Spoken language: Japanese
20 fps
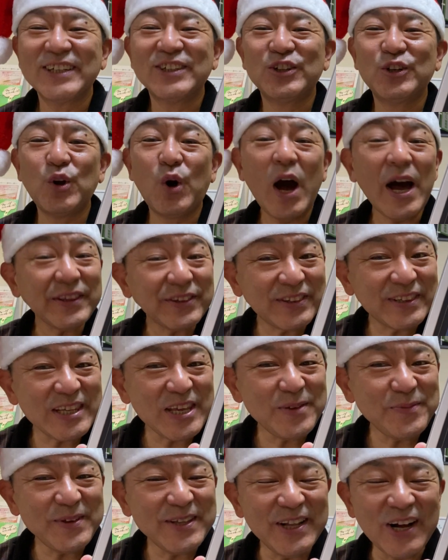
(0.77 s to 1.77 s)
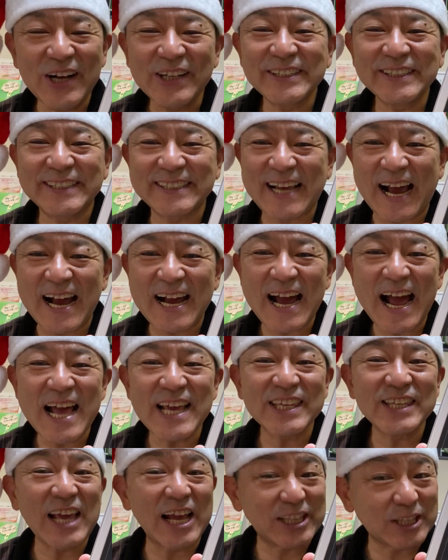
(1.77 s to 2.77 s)
ロハス TV の時間
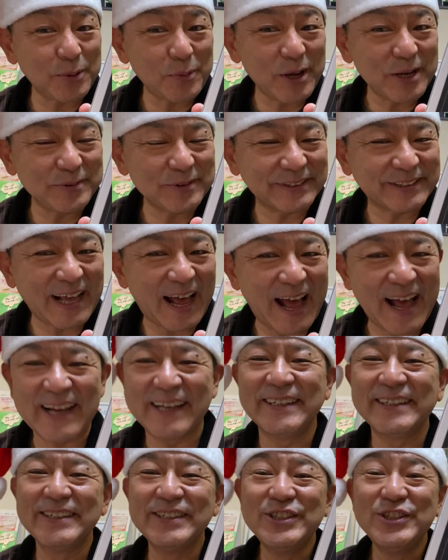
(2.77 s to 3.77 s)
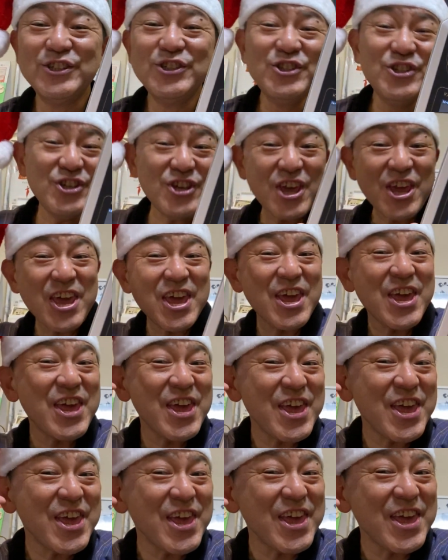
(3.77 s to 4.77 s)
がやってまいりました。
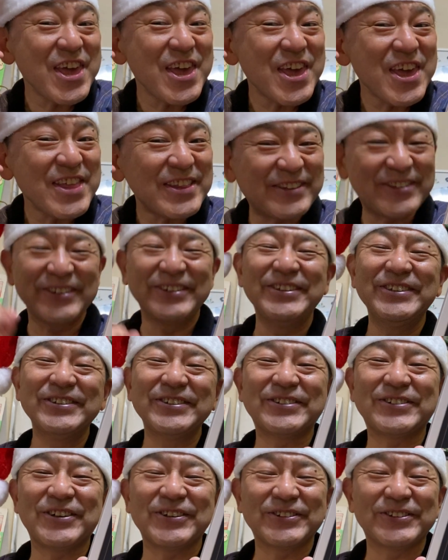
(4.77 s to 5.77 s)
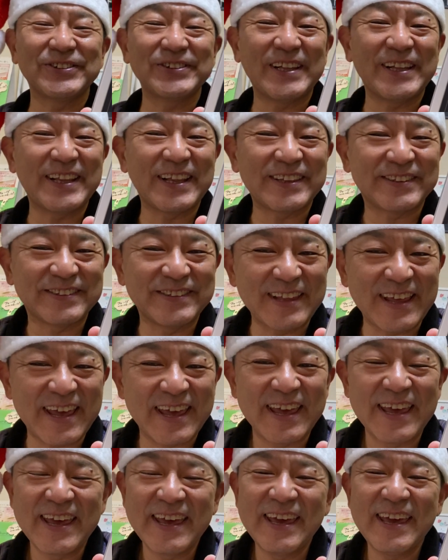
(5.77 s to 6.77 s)
イエーイということでです
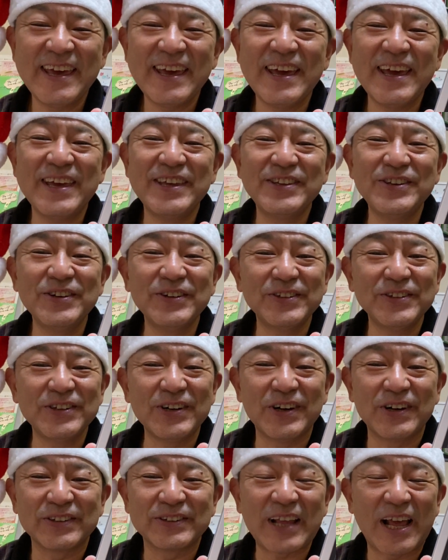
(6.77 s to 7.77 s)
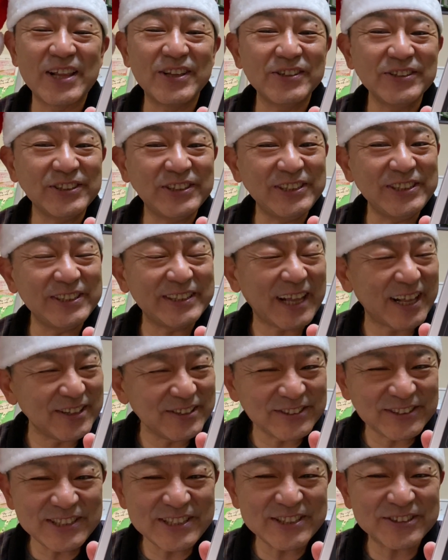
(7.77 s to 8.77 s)
ね、えー、いよいよ楽しい
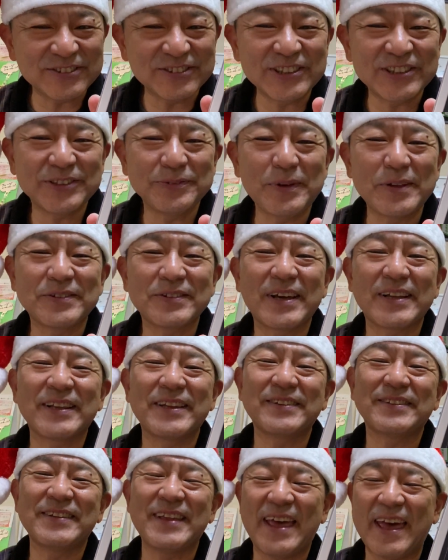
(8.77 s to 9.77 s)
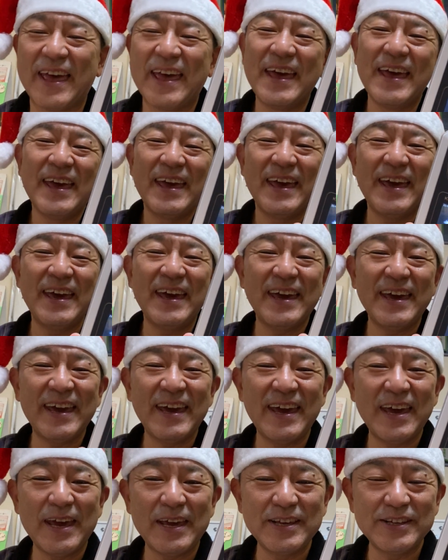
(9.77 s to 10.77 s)
楽しいクリスマスがですね、
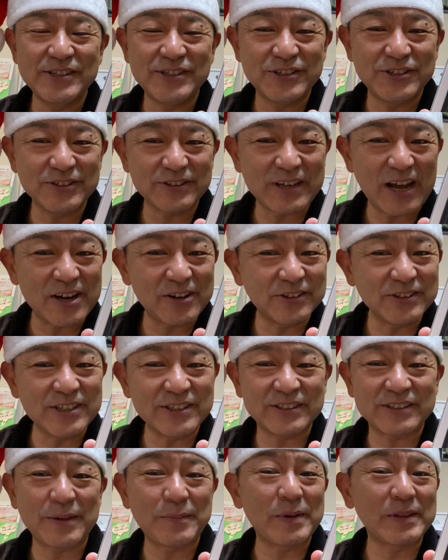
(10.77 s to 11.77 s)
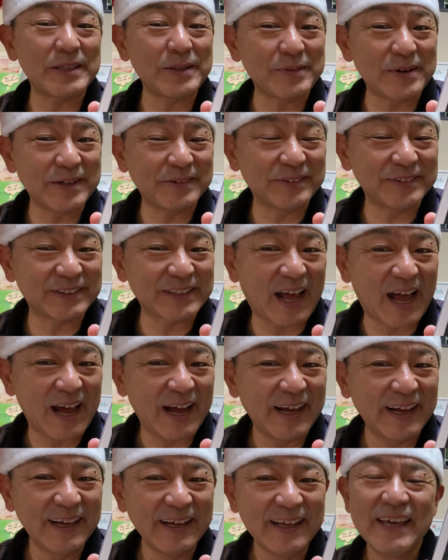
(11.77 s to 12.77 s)
えー、1週間後に迫ってまいりました。